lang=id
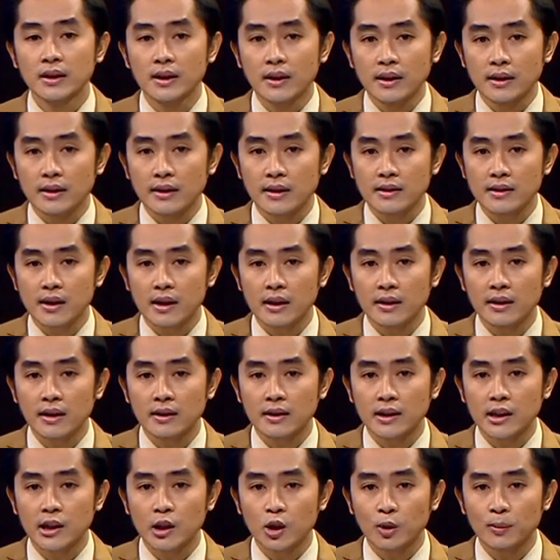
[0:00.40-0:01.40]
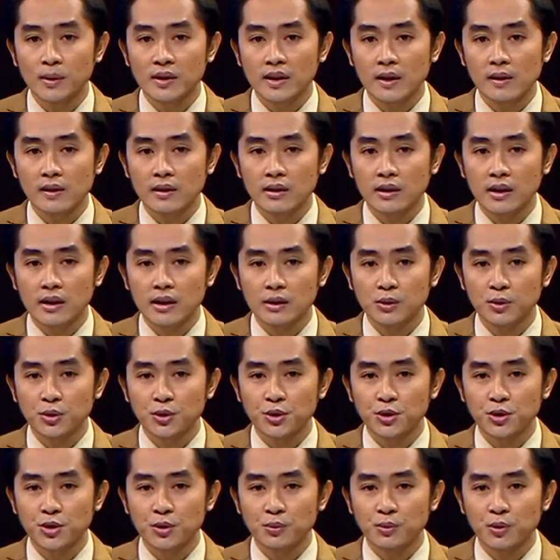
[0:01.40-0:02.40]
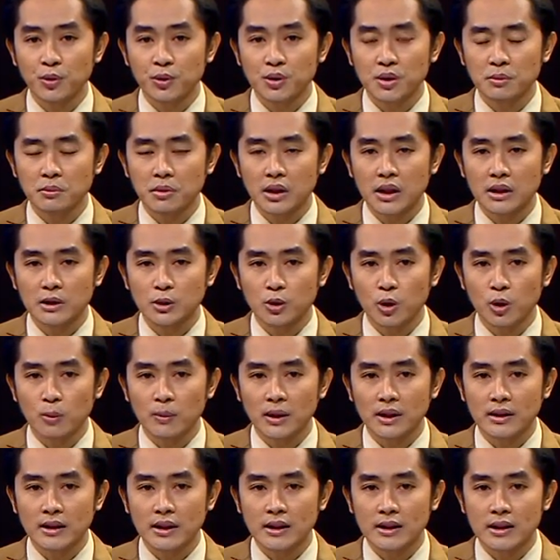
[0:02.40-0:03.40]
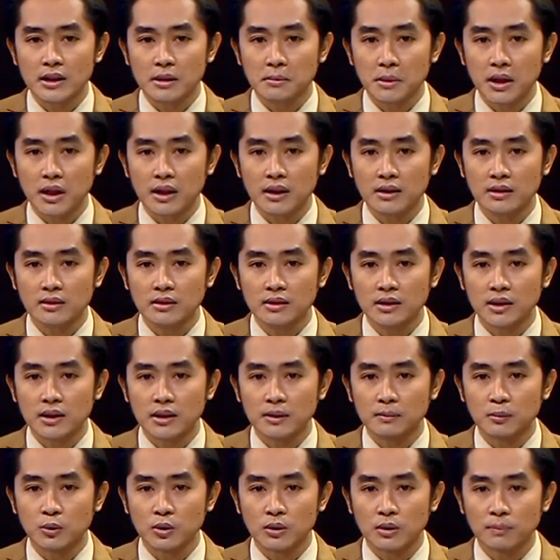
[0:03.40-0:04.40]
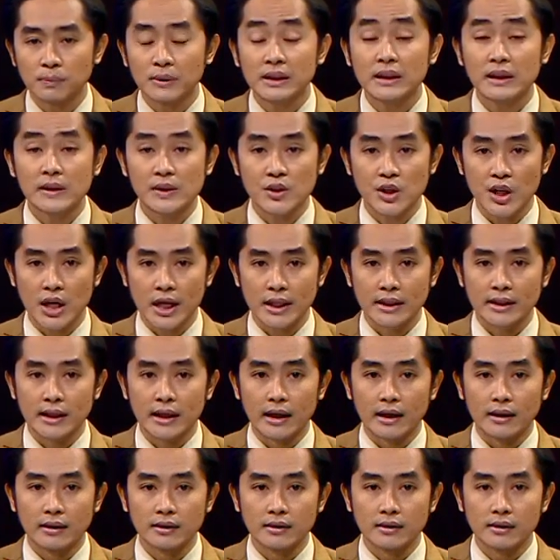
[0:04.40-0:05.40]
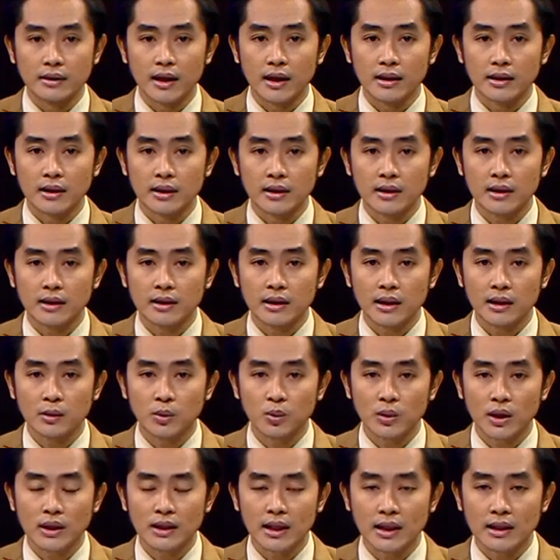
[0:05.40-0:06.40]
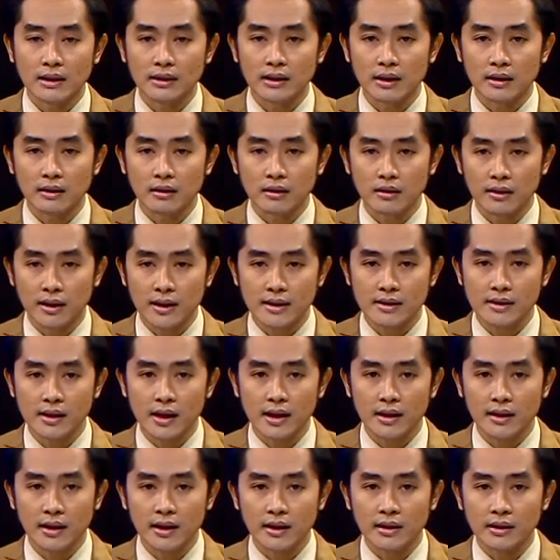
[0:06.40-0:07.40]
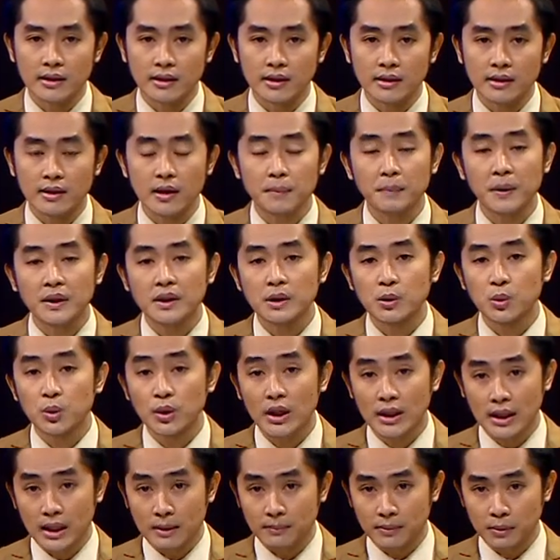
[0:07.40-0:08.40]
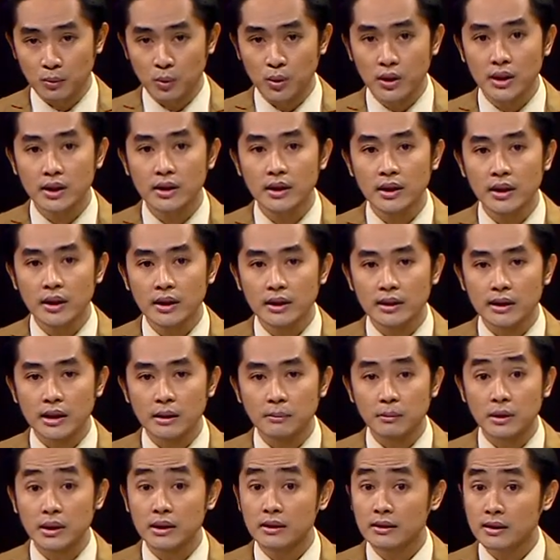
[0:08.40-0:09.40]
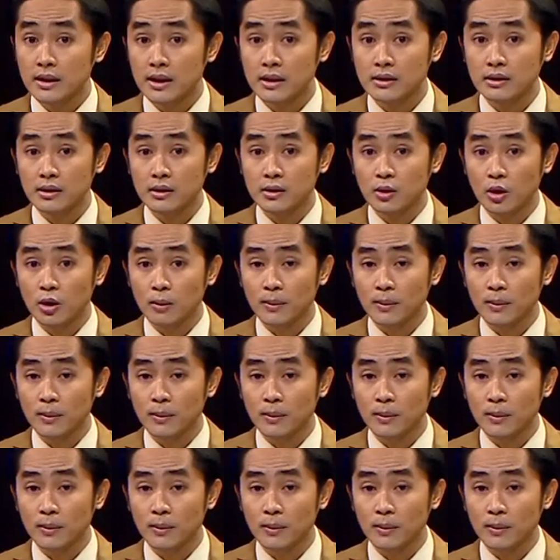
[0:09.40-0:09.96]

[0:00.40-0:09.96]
Res area di kilometer 379 Tol Batang, Semarang dikebut pengerjaannya. Hal ini dilakukan agar res area ini dapat digunakan pemudik yang melintas di Tol